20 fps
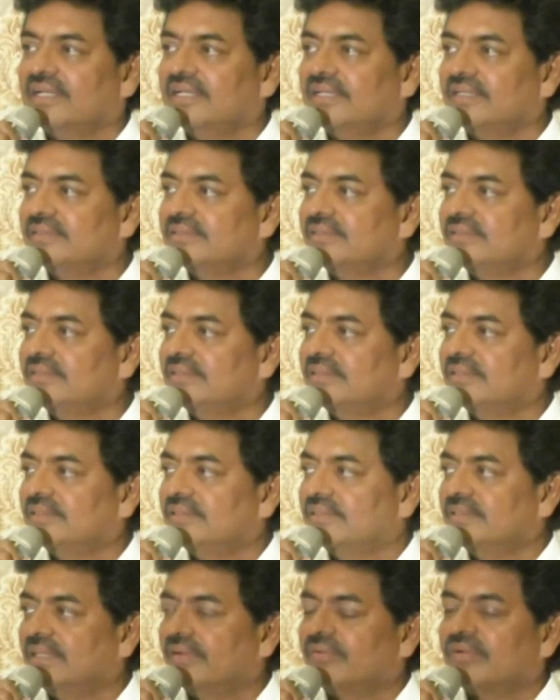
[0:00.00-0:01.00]
కానీ
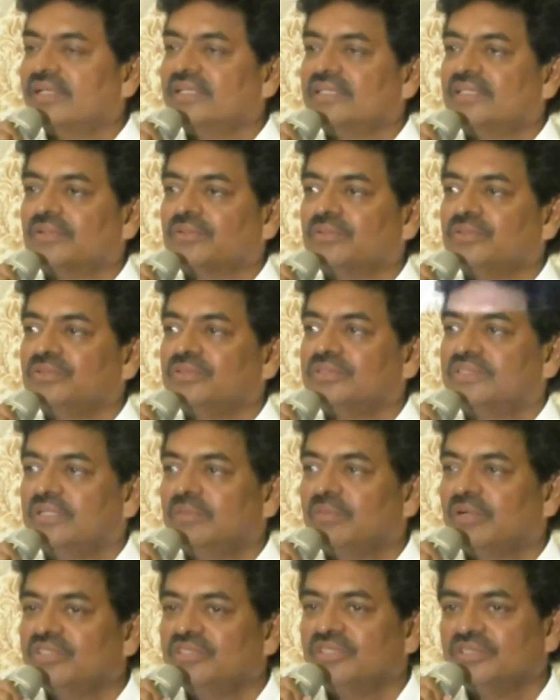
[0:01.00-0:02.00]
ఎవరైతే కొంచెం
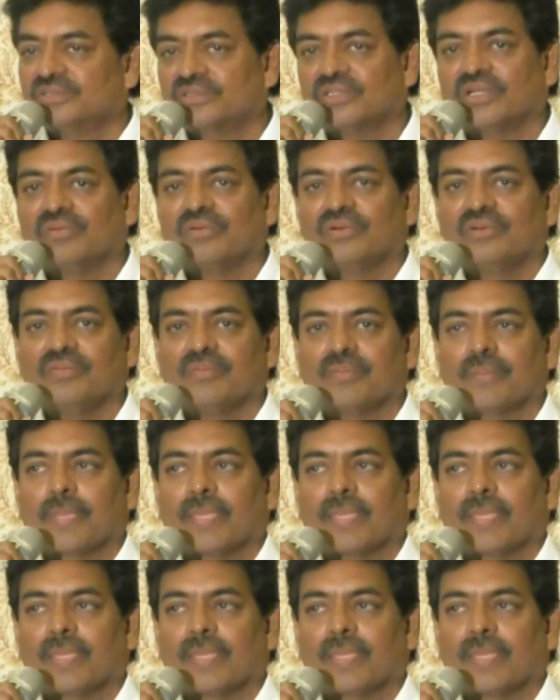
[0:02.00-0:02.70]
సినిమాలు చేస్తున్నామో